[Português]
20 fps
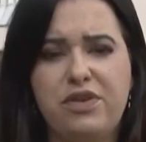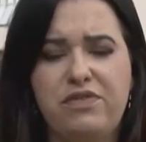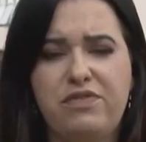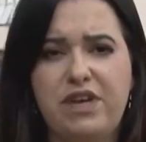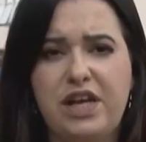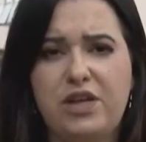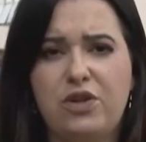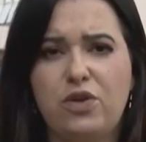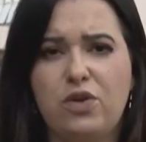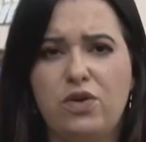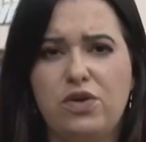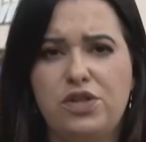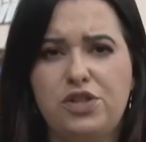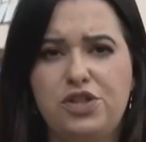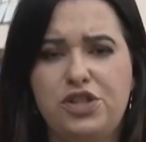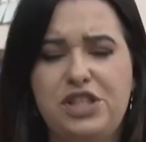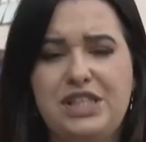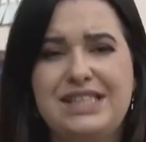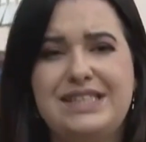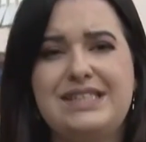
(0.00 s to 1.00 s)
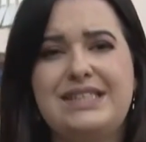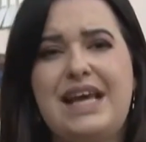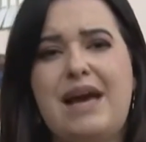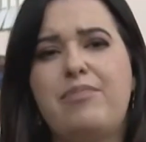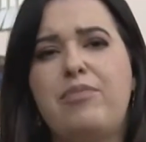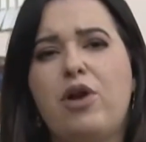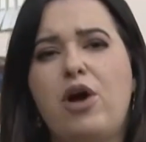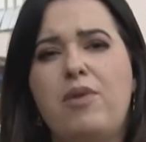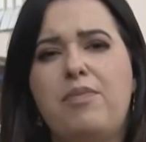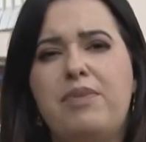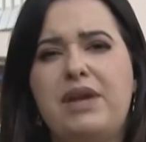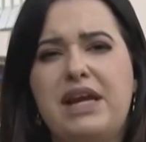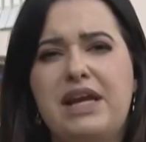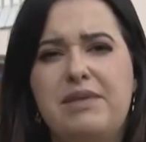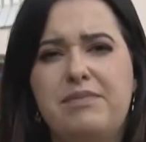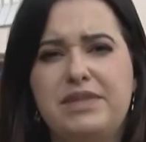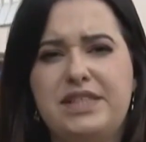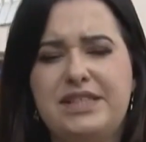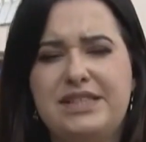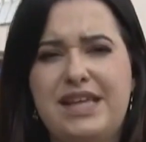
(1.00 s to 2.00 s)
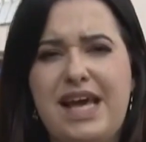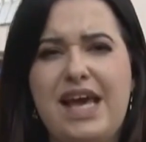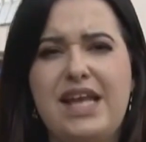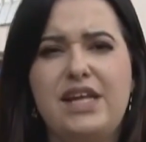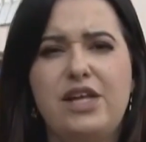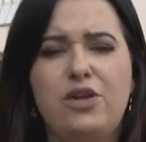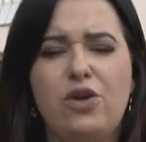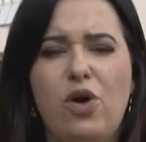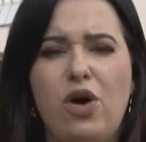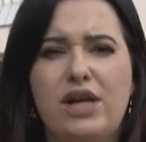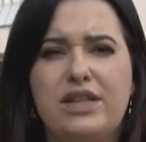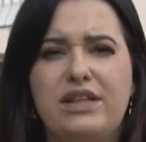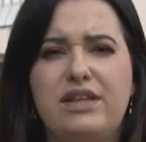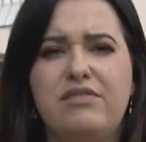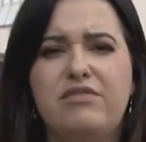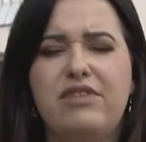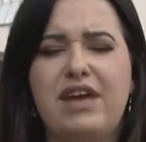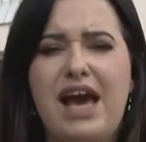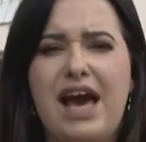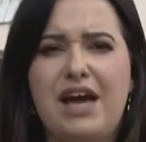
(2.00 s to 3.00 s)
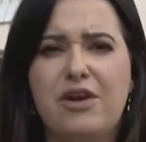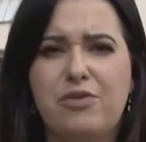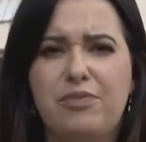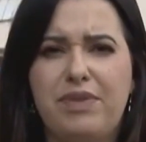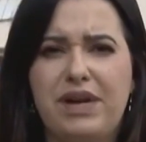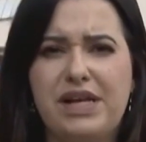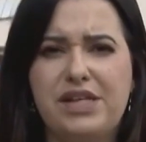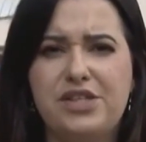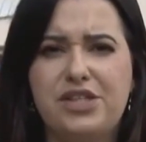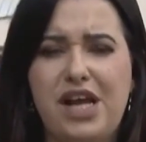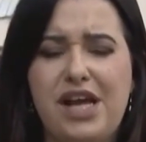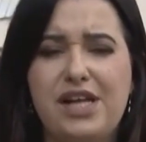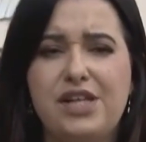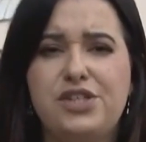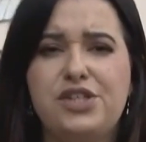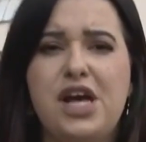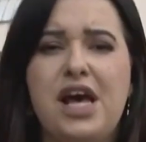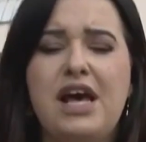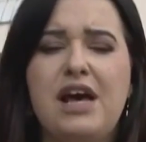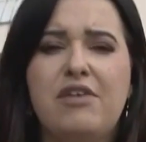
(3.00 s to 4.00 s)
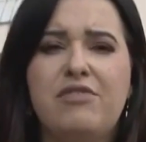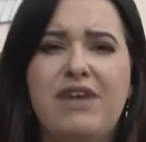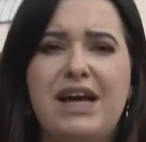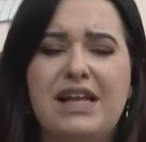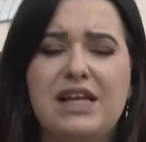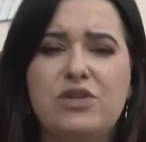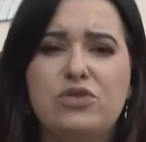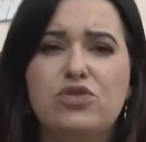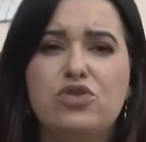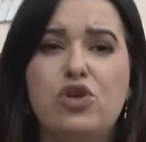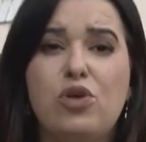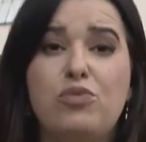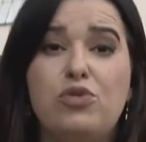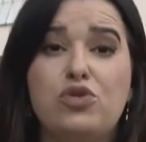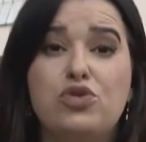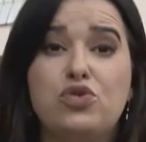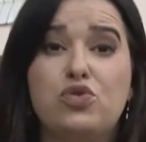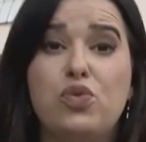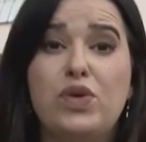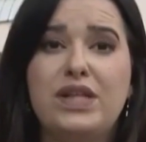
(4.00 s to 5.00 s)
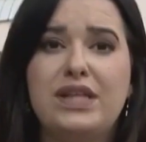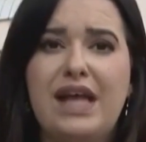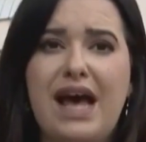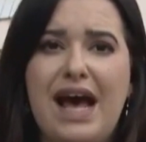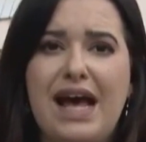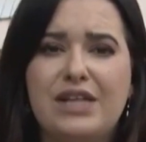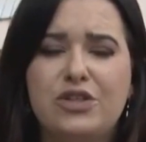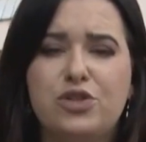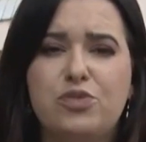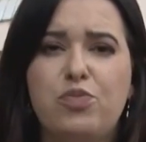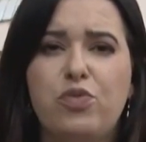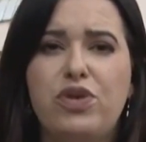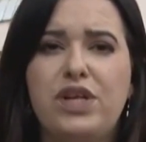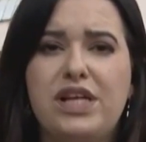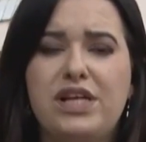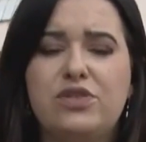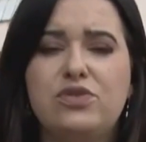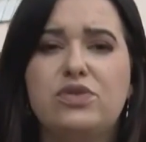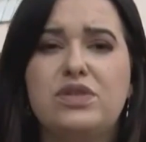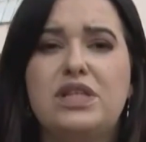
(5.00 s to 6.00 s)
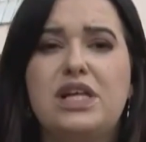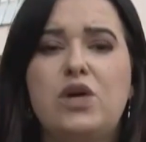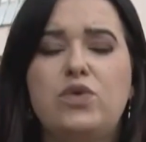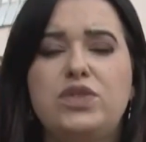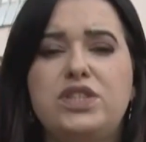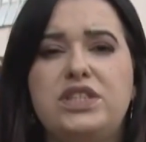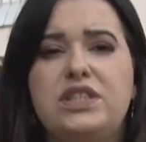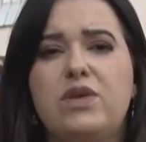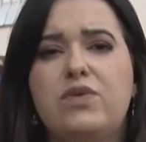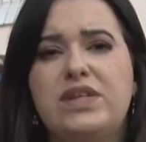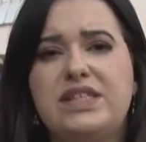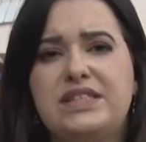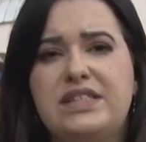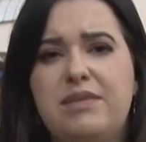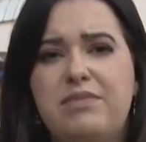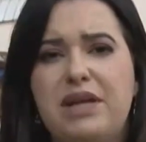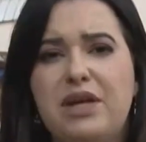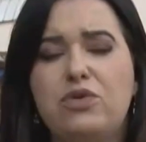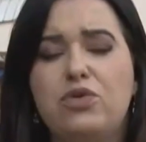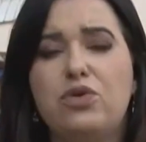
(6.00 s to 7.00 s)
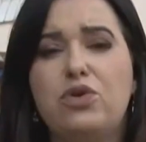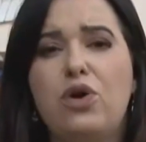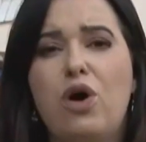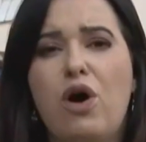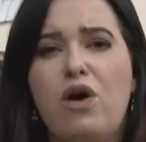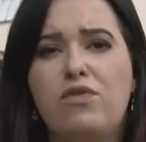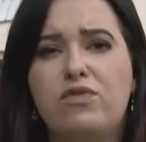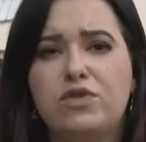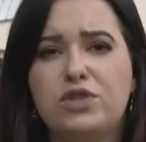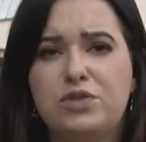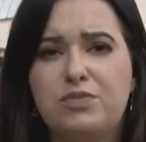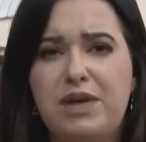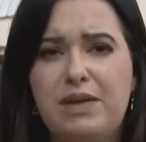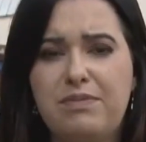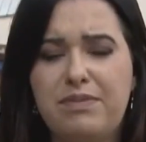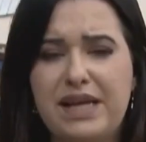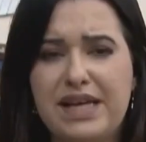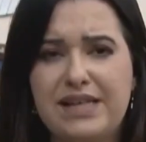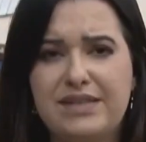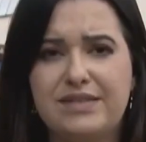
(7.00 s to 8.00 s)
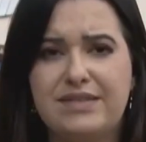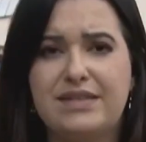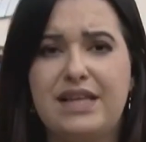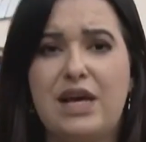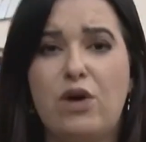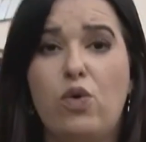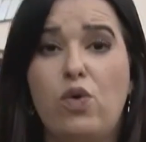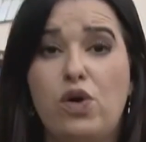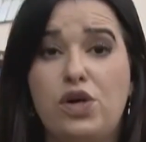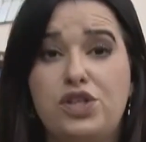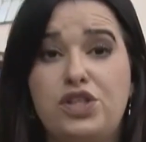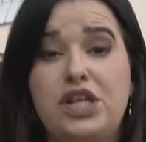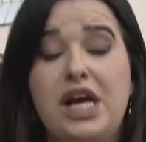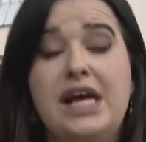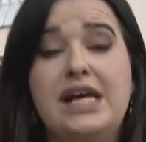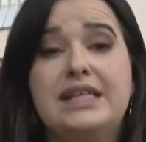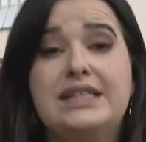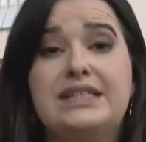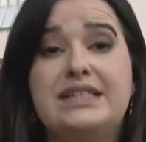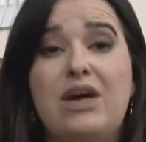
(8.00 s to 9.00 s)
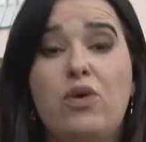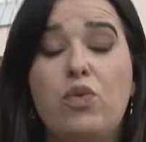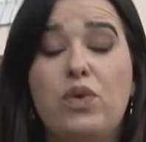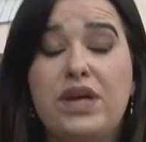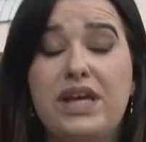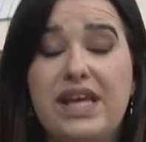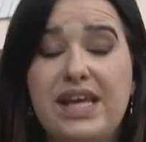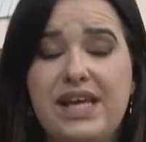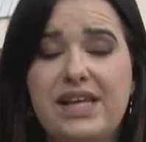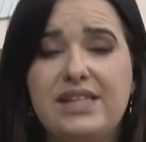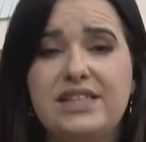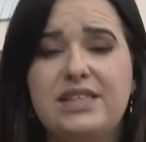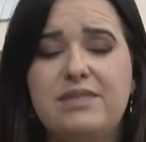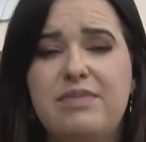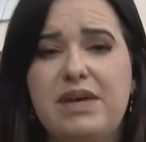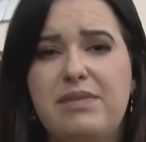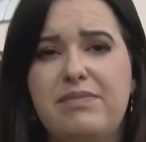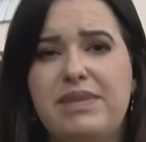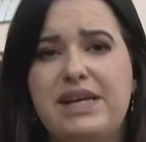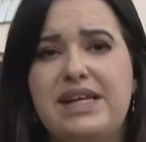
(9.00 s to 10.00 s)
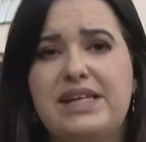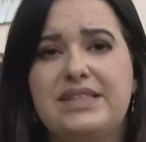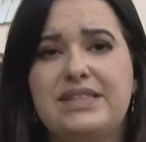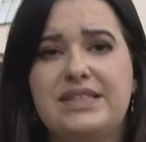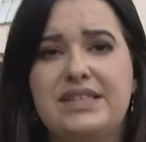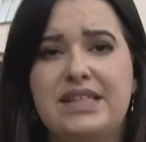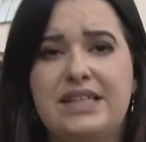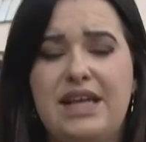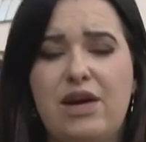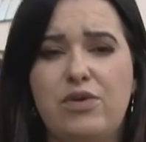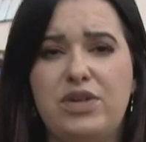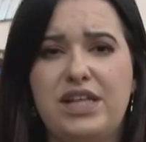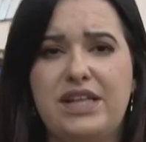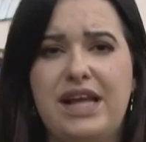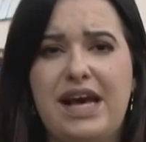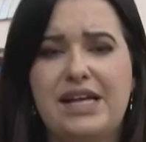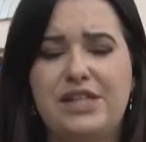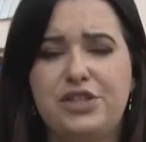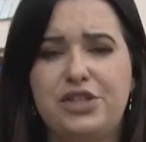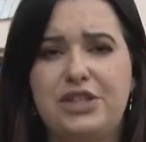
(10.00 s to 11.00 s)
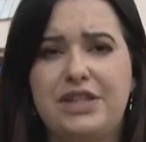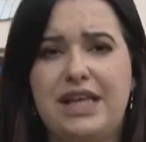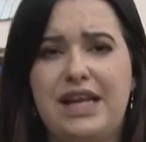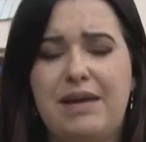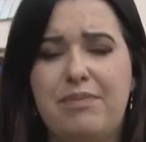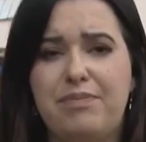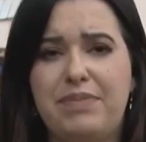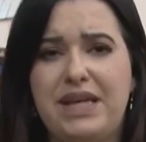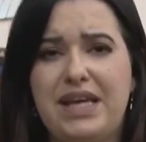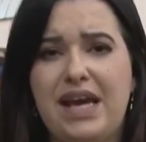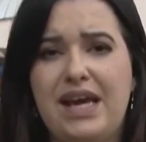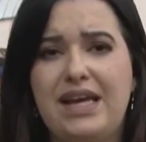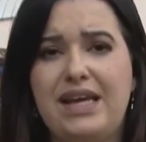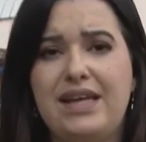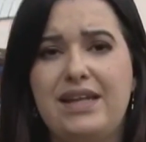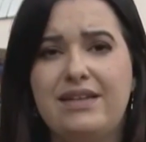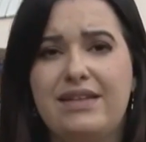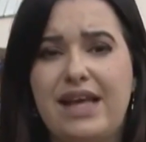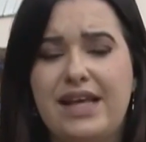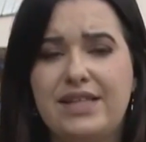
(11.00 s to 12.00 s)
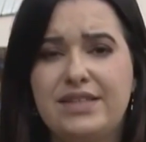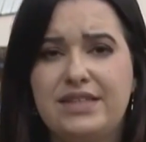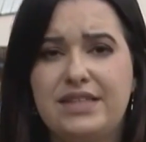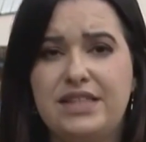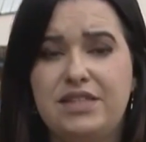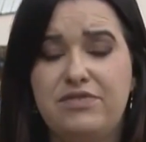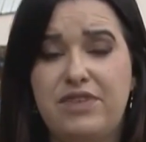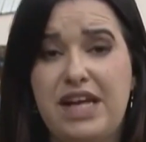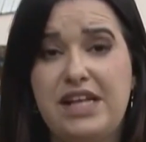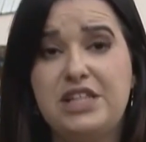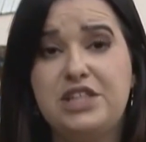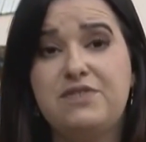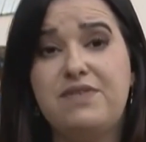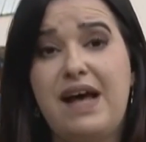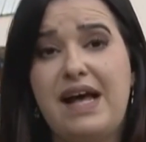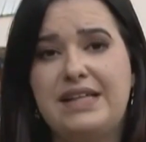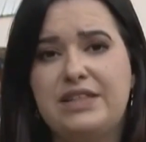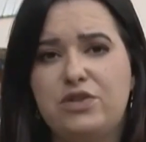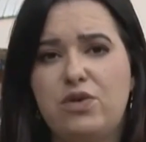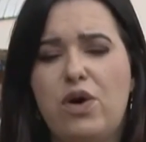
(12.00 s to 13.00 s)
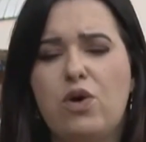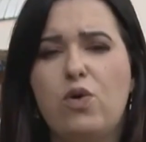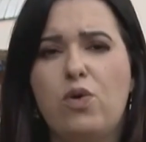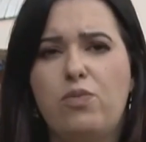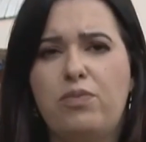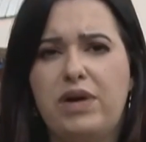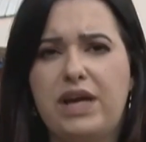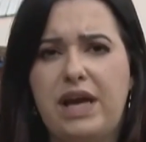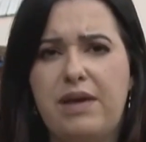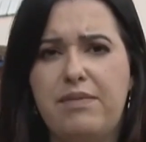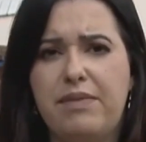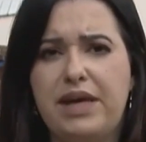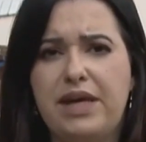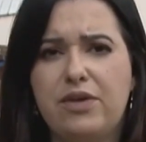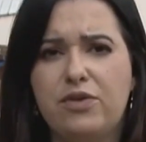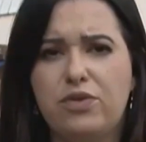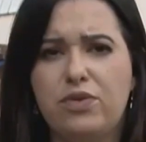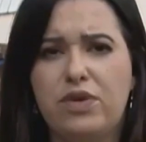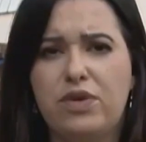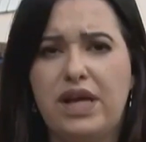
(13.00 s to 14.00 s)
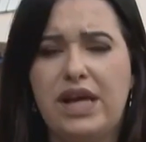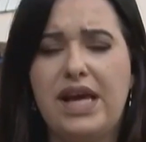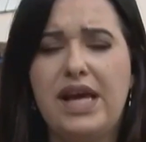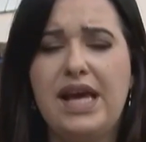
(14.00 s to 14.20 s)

infectologista e a própria EBSER em nota enviaram para a gente, falando sobre os cuidados, por isso não estão recebendo novos bebês. Né? Hoje são 15 bebês na unidade de terapia intensiva. Eles fazem um acompanhamento, né?